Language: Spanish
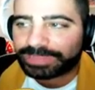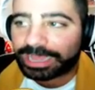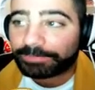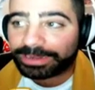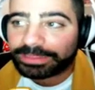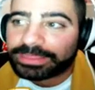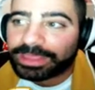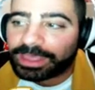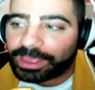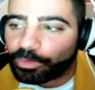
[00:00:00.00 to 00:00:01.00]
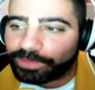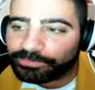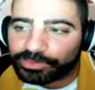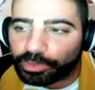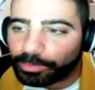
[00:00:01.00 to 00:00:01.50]
Aparece
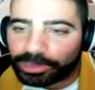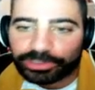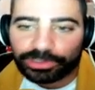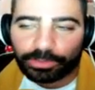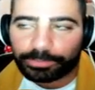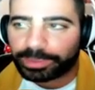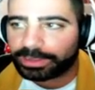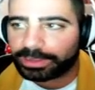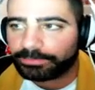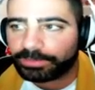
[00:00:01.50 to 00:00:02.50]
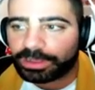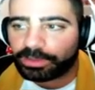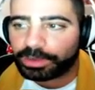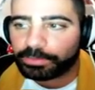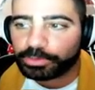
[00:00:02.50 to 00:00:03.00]
cuando menos te lo esperas. Y
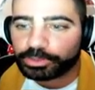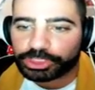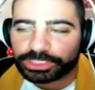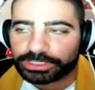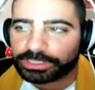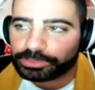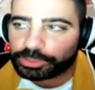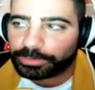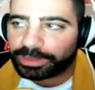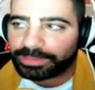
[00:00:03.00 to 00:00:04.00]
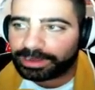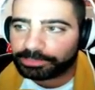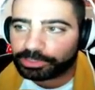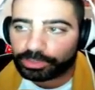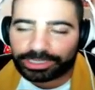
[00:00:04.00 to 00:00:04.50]
fijaos, en el minuto 88 para dar la
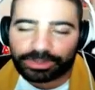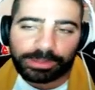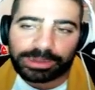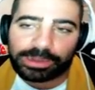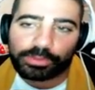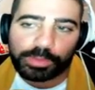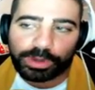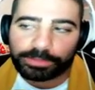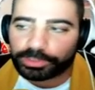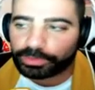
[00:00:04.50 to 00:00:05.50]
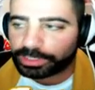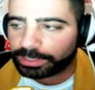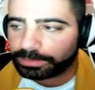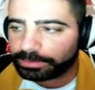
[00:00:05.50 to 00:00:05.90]
victoria. Que no valía lo mismo la victoria